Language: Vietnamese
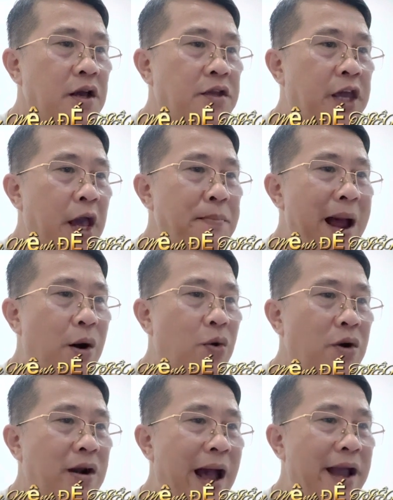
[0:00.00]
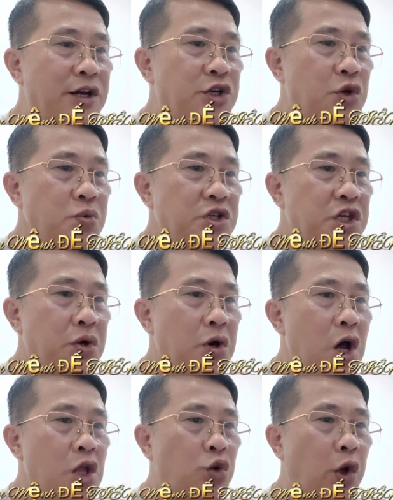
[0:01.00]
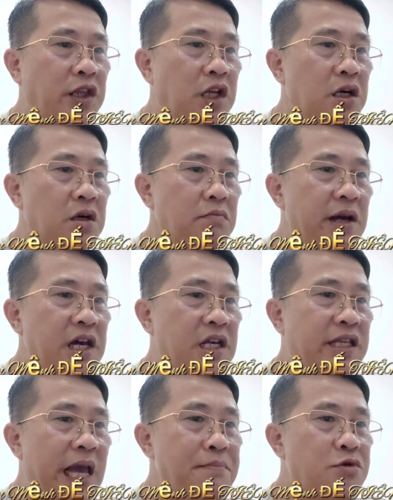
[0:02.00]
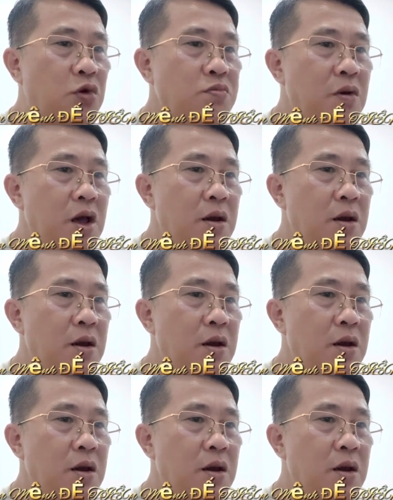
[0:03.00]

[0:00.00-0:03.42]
Diệp Hào lại trúng chiêu, tuần tự bị chém trúng,